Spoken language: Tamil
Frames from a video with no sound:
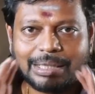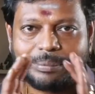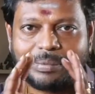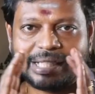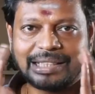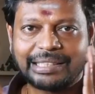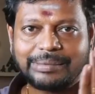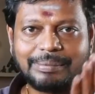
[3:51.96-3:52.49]
இந்த
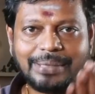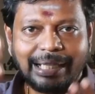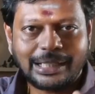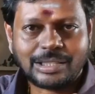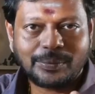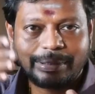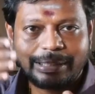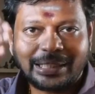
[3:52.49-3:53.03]
மரத்து மேலே
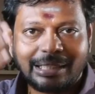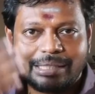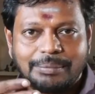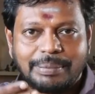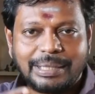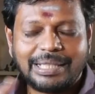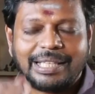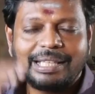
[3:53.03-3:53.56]
இருக்கும் பார்த்திங்களா
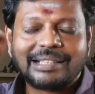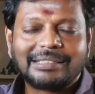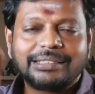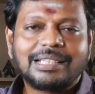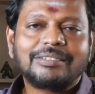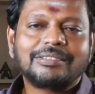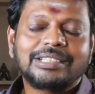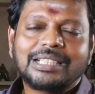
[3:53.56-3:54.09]
இந்த பட்டை அதை
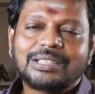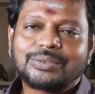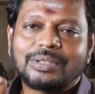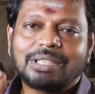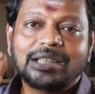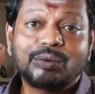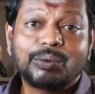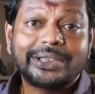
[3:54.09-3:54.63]
தான் வந்து நான்
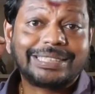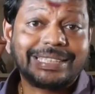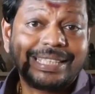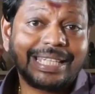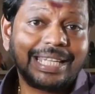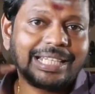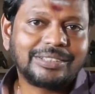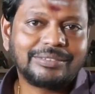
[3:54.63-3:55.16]
சொல்கிறது ஒரு
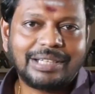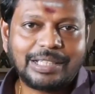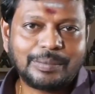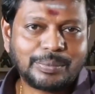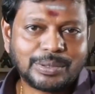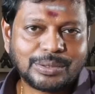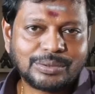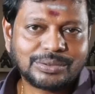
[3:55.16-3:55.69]
சிட்டிக்காய் எடுத்து
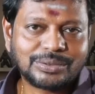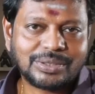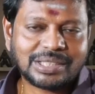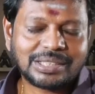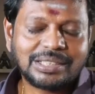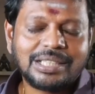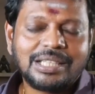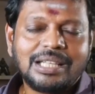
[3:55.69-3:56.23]
வாயில் போடணும்னு
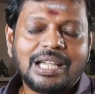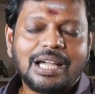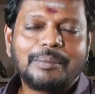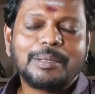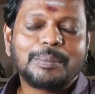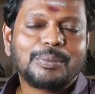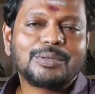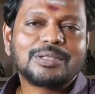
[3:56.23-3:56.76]
சொல்கிறது
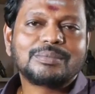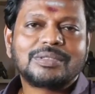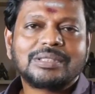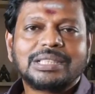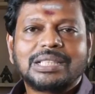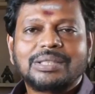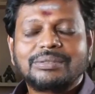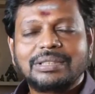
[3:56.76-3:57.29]
அப்படி
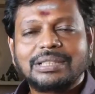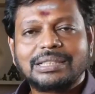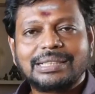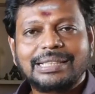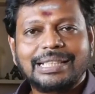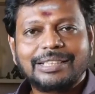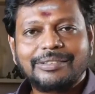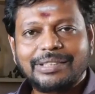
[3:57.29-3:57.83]
போடும்பொழுது
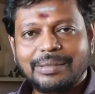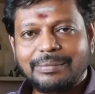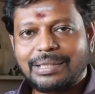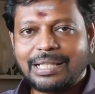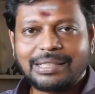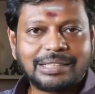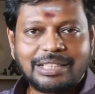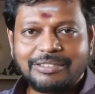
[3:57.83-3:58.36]
அவங்களுக்கு எந்த
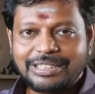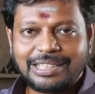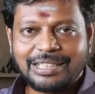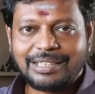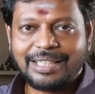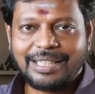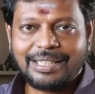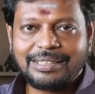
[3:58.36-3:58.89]
விதமான அதெல்லாம்
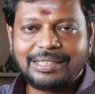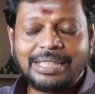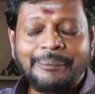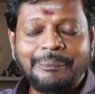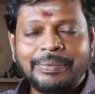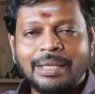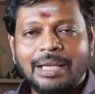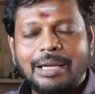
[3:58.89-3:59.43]
விஷயம் கிடையாது
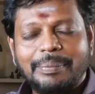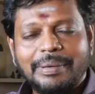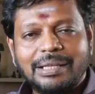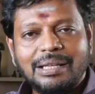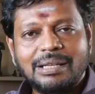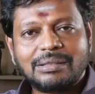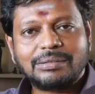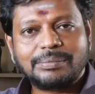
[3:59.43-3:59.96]
அப்போ
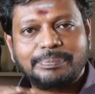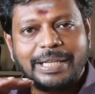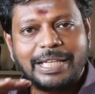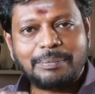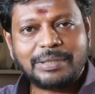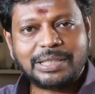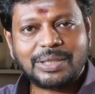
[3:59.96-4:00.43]
என்ன ஆகும் பேய்